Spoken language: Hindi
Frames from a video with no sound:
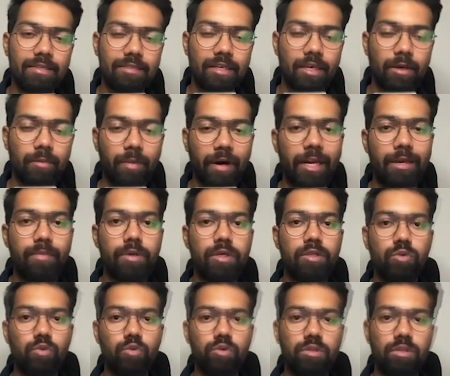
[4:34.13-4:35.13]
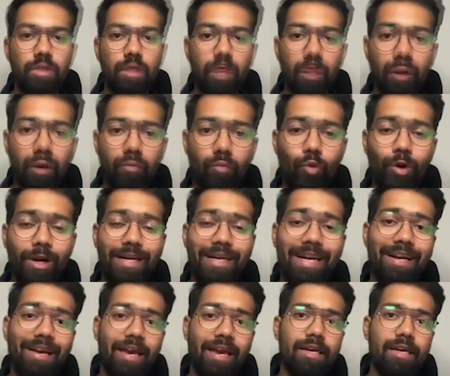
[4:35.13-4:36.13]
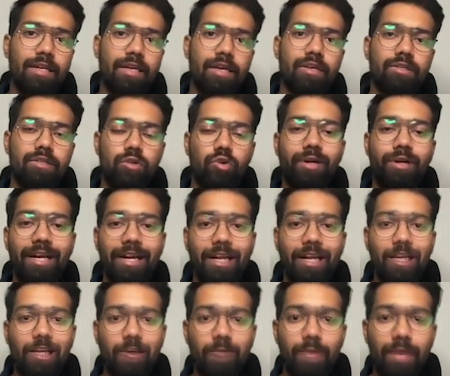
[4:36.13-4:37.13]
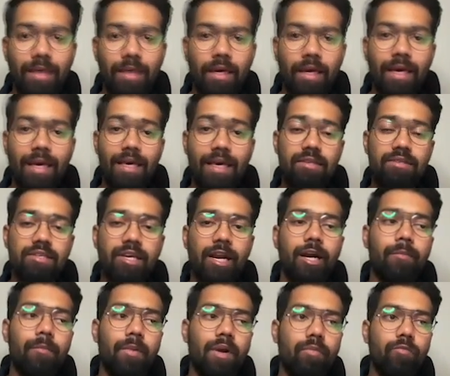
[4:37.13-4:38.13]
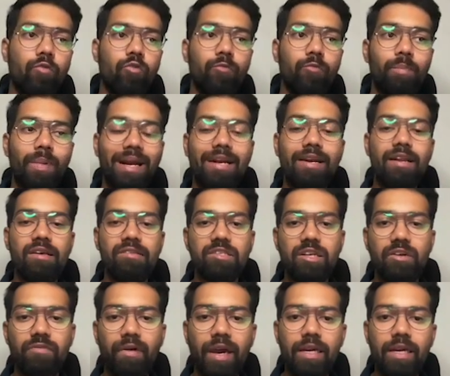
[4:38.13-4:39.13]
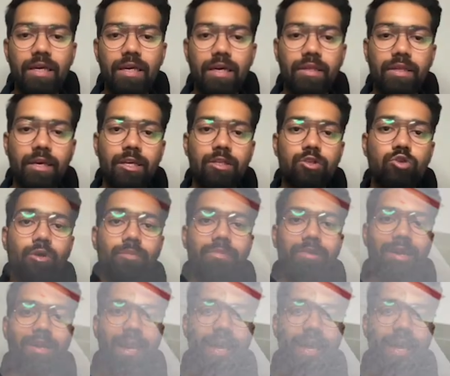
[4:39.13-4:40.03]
के बारे में सोचते हैं वो है डेटा एग्रीगेशन और डेटा लेबलिंग इस चरण में हम वो मैट्रिक्स डिफाइन करते हैं जो हम ट्रैक